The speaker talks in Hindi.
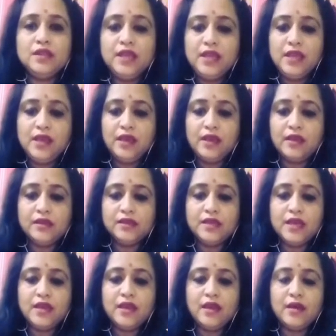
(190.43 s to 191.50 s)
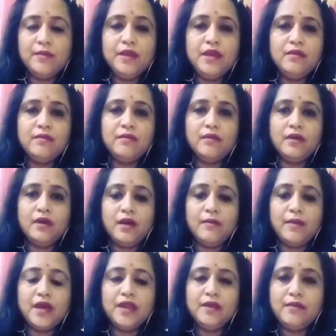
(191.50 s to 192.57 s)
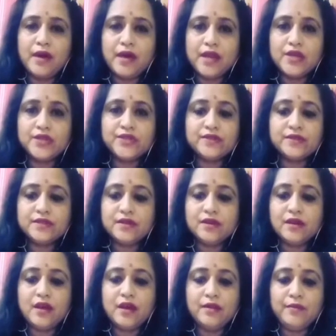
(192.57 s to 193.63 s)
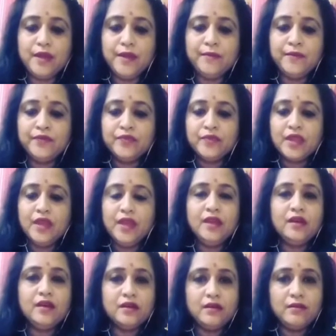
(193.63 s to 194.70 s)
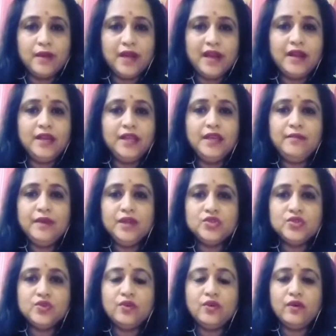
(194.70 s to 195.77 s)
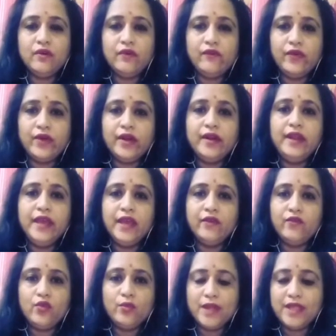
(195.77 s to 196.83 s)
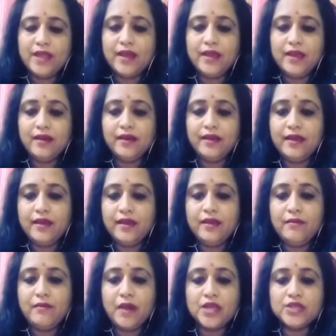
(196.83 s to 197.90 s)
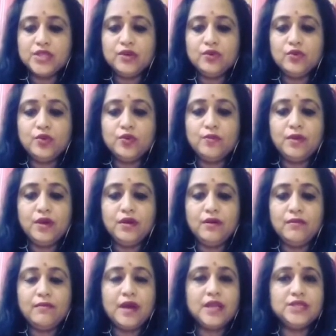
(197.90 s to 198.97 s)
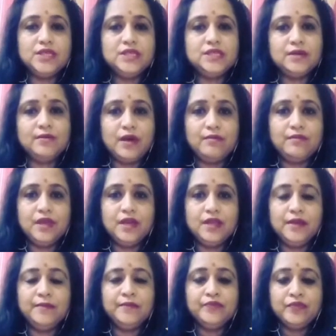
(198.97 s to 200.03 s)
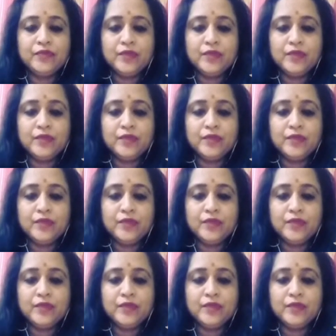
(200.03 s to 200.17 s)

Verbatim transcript: देखिए ये अभी हमारे महाराष्ट्र सरकार में एक मराठी में जो वर्ड है वो बनाया गया है माझे कुटुंब माझी जवाबदारी